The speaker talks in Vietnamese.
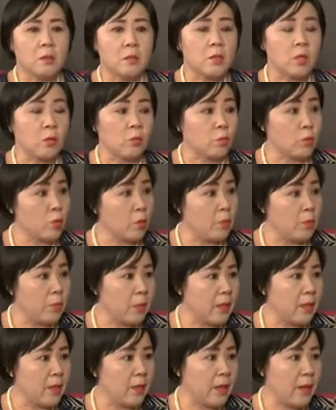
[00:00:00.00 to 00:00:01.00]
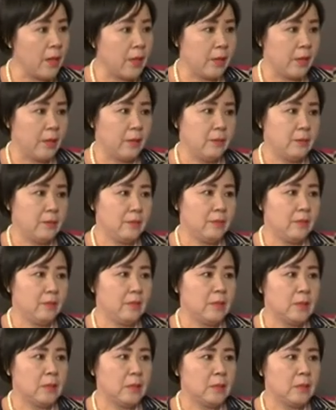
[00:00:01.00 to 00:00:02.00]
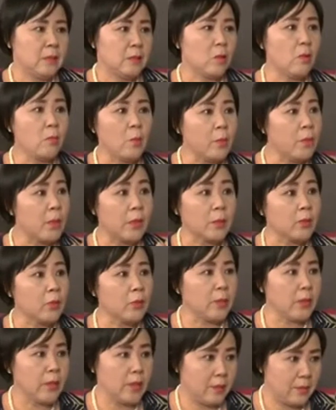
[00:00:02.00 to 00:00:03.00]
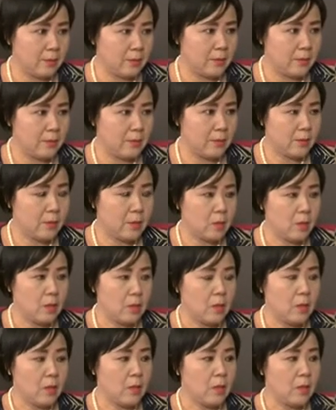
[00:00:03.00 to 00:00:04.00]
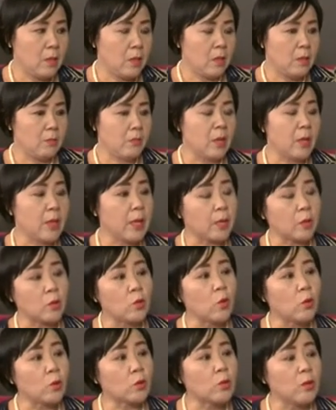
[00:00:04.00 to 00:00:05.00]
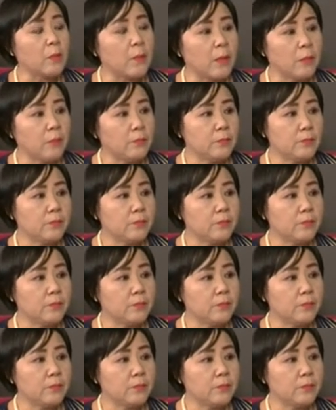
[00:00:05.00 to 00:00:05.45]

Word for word: chồng tôi không biết nghề có một mình tôi à Bởi nghề tổ của tôi mà